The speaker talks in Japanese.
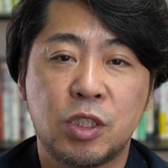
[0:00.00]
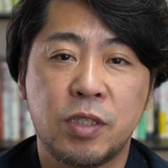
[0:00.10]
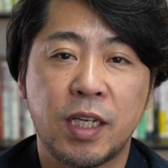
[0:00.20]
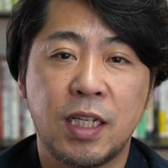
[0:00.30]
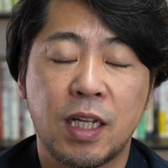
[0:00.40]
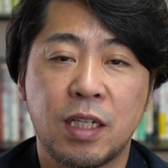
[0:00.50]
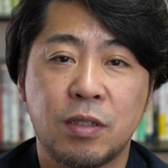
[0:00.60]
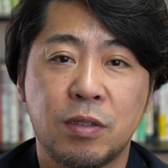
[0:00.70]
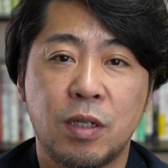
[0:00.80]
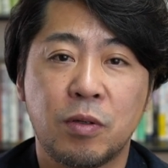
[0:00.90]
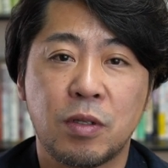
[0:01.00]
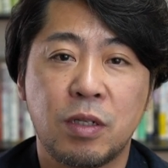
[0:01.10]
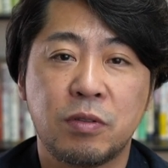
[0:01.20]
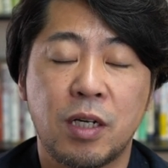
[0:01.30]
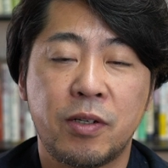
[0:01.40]
収益になってくるってこと
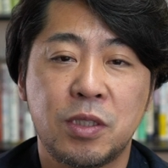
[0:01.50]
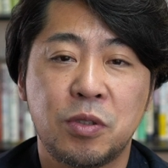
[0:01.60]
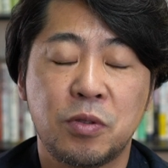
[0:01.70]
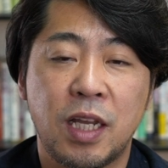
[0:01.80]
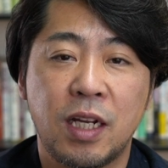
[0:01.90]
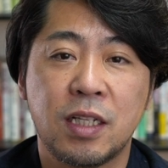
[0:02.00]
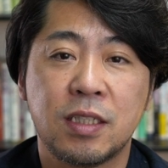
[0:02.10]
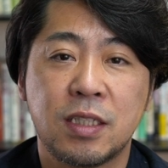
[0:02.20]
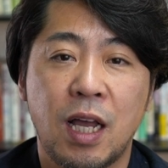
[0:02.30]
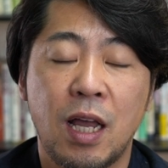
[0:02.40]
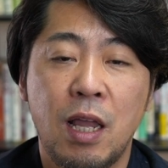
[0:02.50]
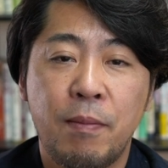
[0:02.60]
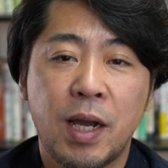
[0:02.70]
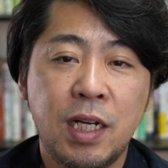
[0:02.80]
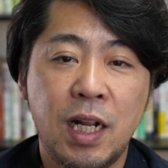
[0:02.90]
で、うふわふわの状態なんですが、
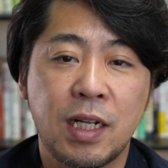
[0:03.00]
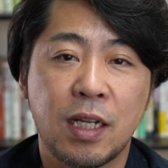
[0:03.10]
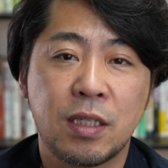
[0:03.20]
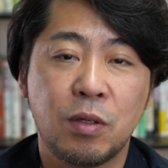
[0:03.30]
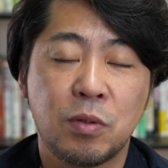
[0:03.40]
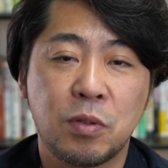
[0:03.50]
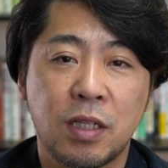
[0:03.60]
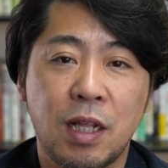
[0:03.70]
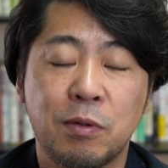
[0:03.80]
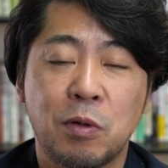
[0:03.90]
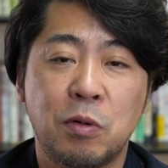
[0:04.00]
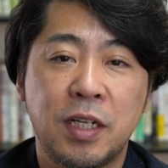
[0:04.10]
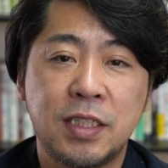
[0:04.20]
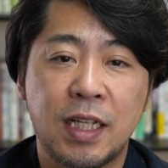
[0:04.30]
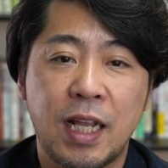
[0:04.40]
まあ、彼らが狙ってることって多分こ
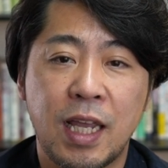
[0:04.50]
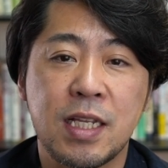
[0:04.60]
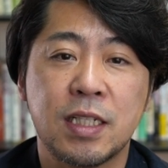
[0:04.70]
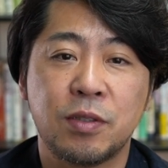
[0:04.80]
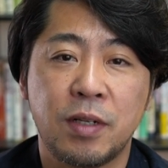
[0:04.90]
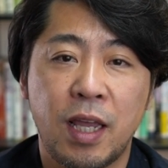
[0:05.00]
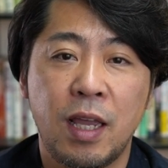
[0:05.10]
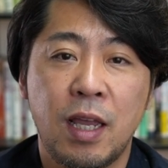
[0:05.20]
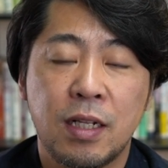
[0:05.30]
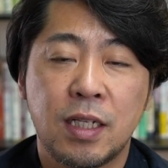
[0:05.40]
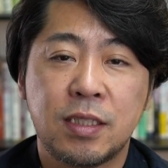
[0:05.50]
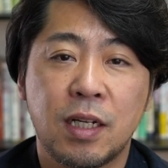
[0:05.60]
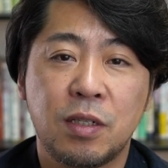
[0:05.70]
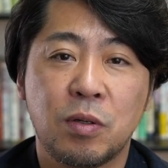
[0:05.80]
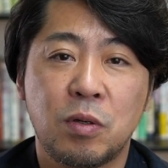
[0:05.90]
れじゃないんですよね。なぜ
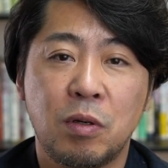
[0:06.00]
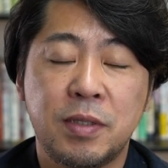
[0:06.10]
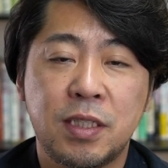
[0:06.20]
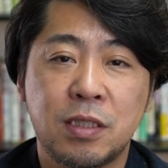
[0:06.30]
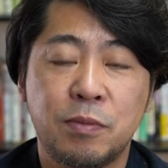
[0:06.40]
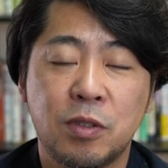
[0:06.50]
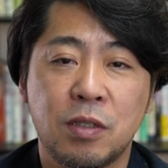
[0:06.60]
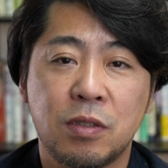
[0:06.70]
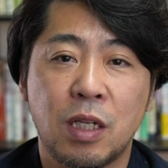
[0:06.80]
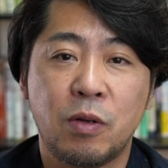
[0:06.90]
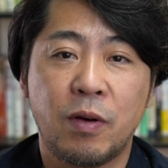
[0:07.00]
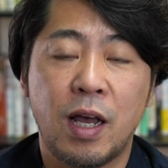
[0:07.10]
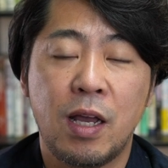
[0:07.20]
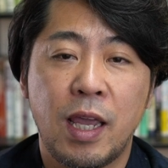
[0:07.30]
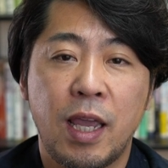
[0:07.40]
かというと、このビジネスモデルっていうの
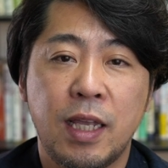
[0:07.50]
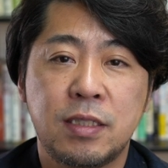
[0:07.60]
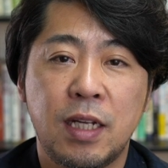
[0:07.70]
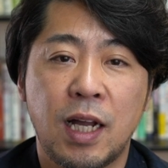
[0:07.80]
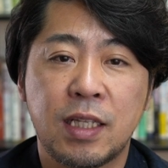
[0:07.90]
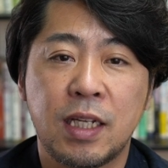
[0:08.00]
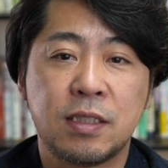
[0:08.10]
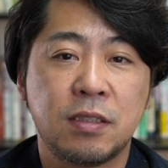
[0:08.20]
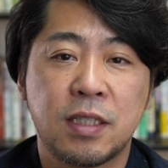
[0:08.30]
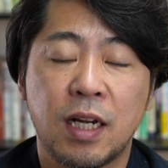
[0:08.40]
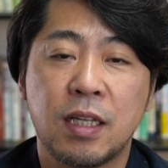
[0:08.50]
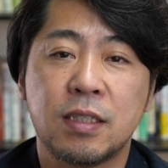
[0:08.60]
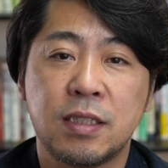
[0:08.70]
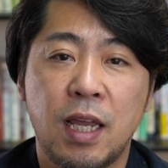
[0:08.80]
は、えいずれ破綻するからです